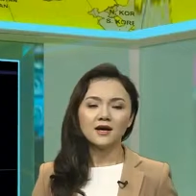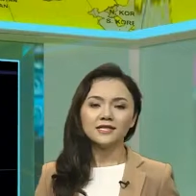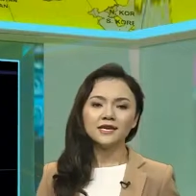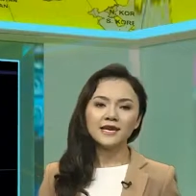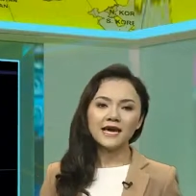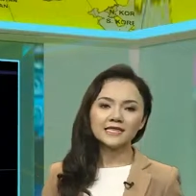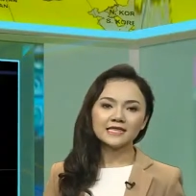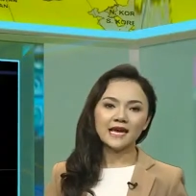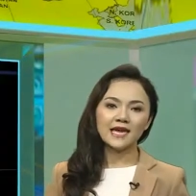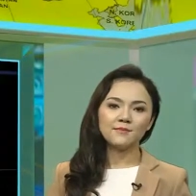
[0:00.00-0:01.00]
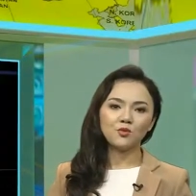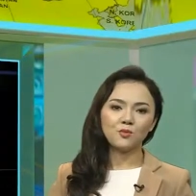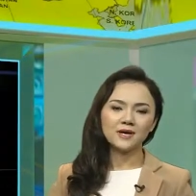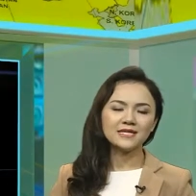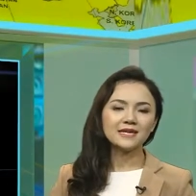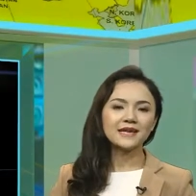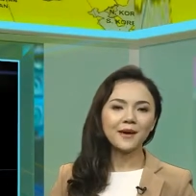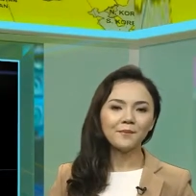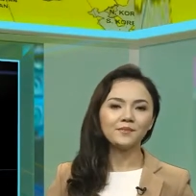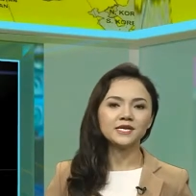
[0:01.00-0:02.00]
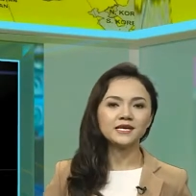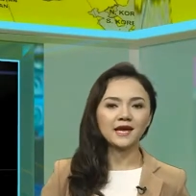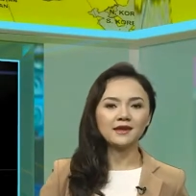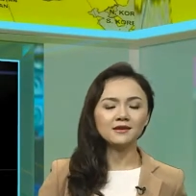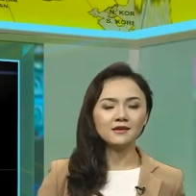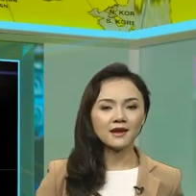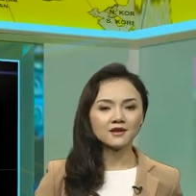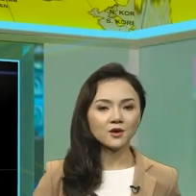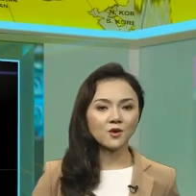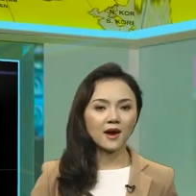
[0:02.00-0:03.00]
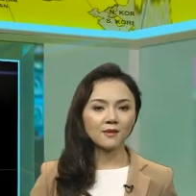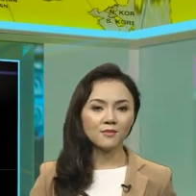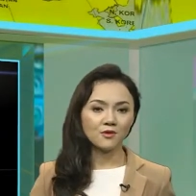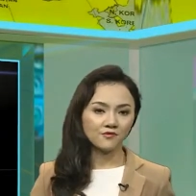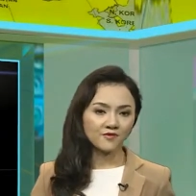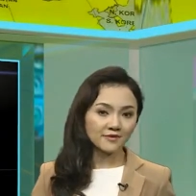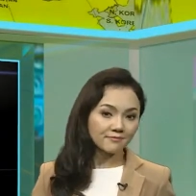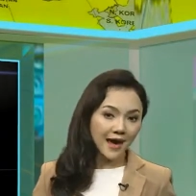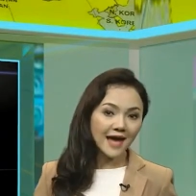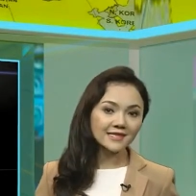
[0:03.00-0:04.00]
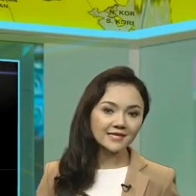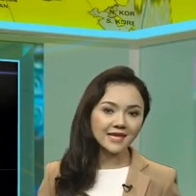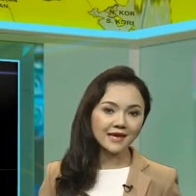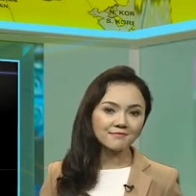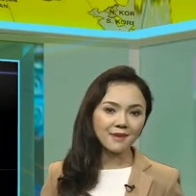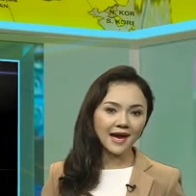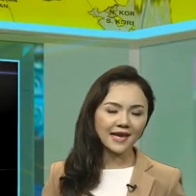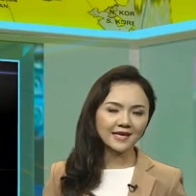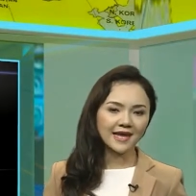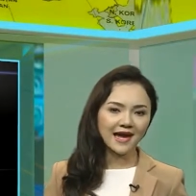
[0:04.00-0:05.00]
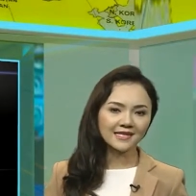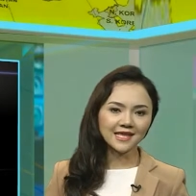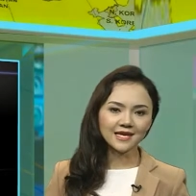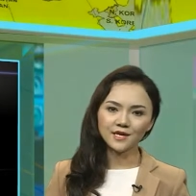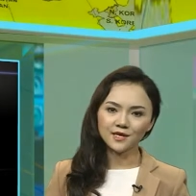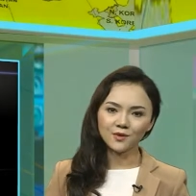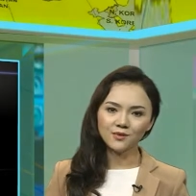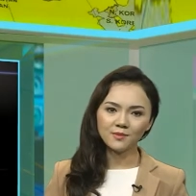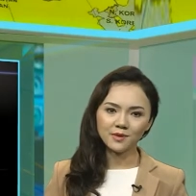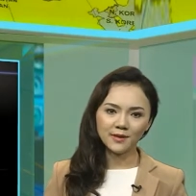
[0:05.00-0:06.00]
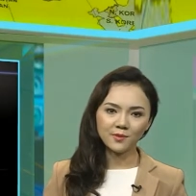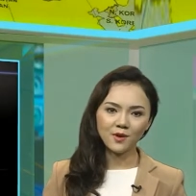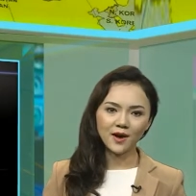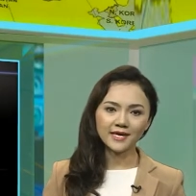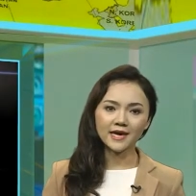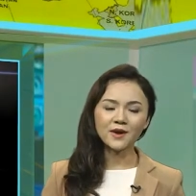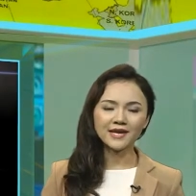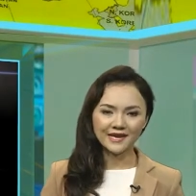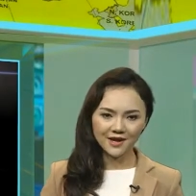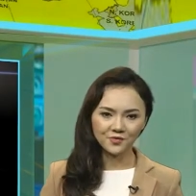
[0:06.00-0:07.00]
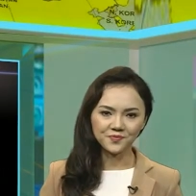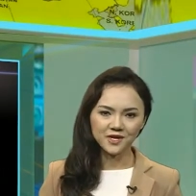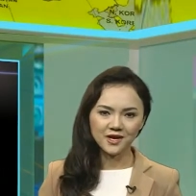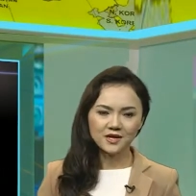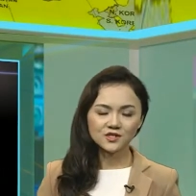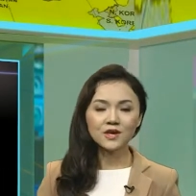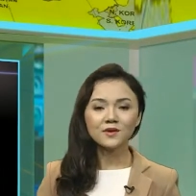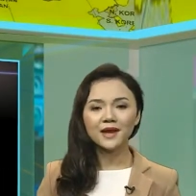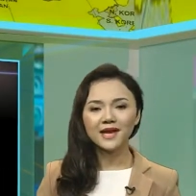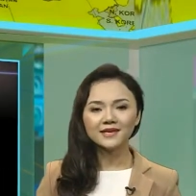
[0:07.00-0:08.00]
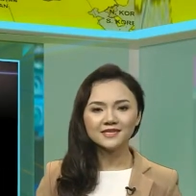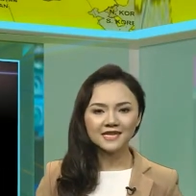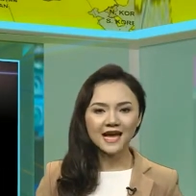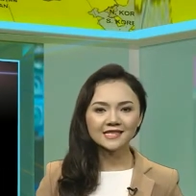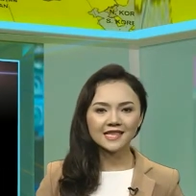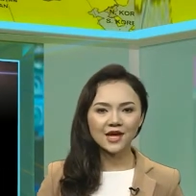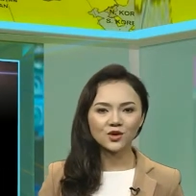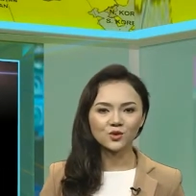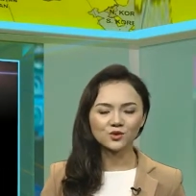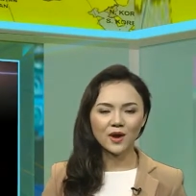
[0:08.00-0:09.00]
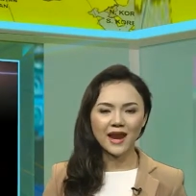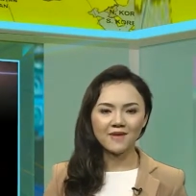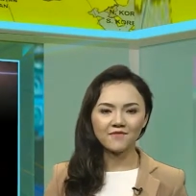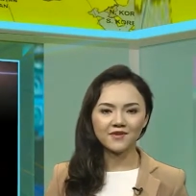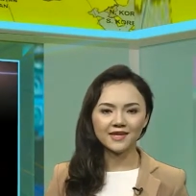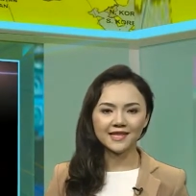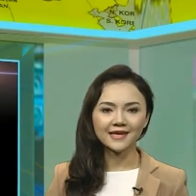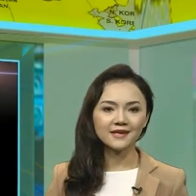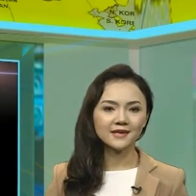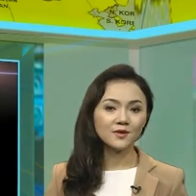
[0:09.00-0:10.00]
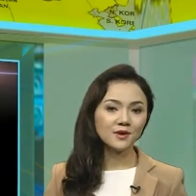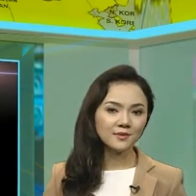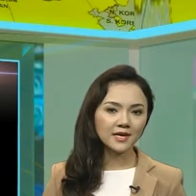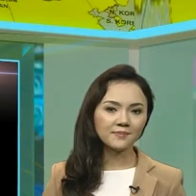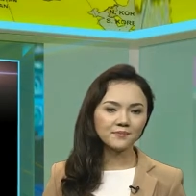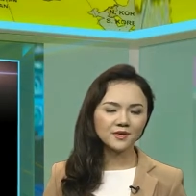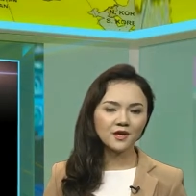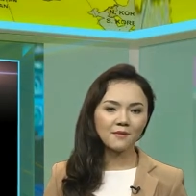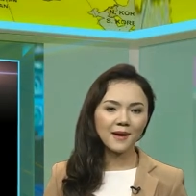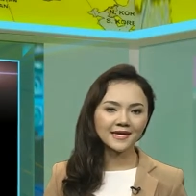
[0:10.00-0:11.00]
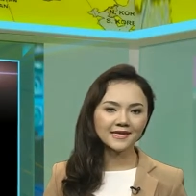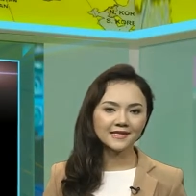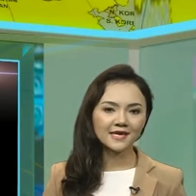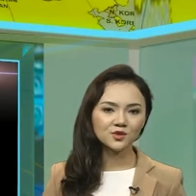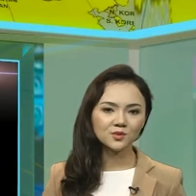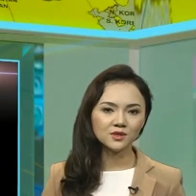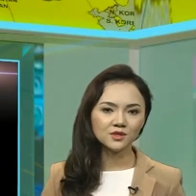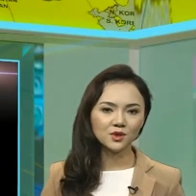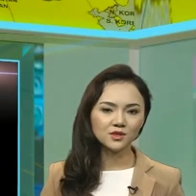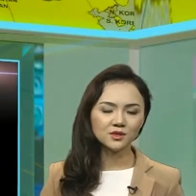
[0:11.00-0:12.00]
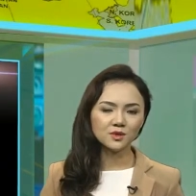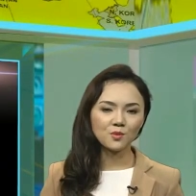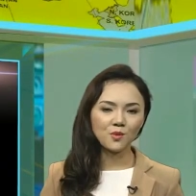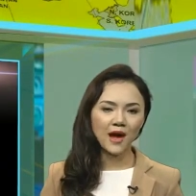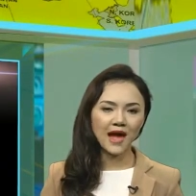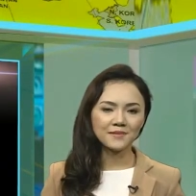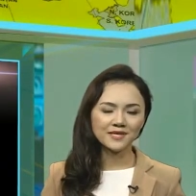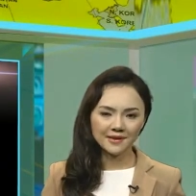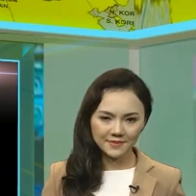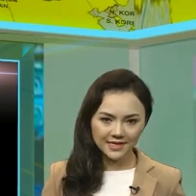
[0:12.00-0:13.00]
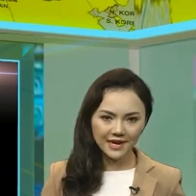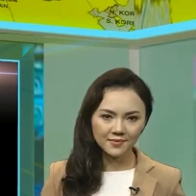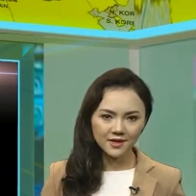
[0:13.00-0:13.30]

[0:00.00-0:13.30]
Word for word: Tính đến hết ngày 10 tháng 5, trên cả nước đã có khoảng 1 phần 3 tỉnh thành ban hành đề án tái cơ cấu nông nghiệp hoặc kế hoạch hành động. Số liệu này đưa ra tại cuộc tọa đàm về tái cơ cấu nông nghiệp do Ban Kinh tế Trung ương tổ chức hôm qua 28 tháng 5.